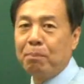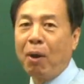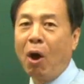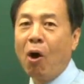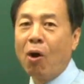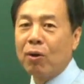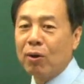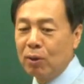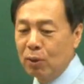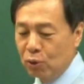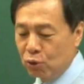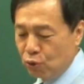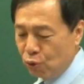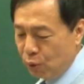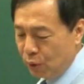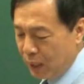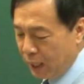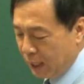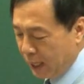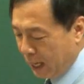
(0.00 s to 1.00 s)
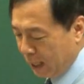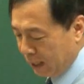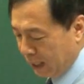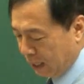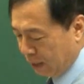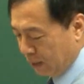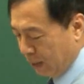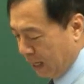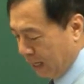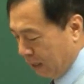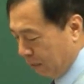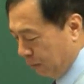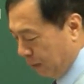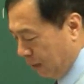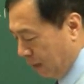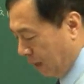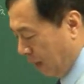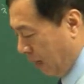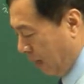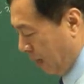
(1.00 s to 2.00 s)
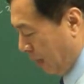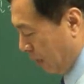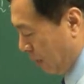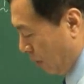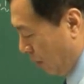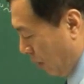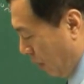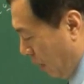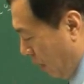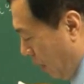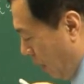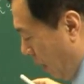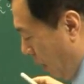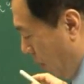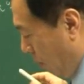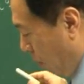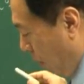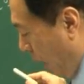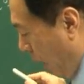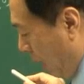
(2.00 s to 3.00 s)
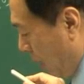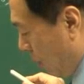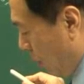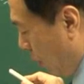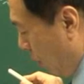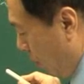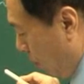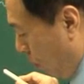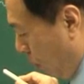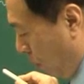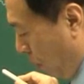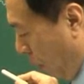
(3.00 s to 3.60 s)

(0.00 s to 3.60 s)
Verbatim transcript: 별을 주로 얘기한다는 거 아니에요. 아닙니까? 그래서 여기 뭐 행성, 뭐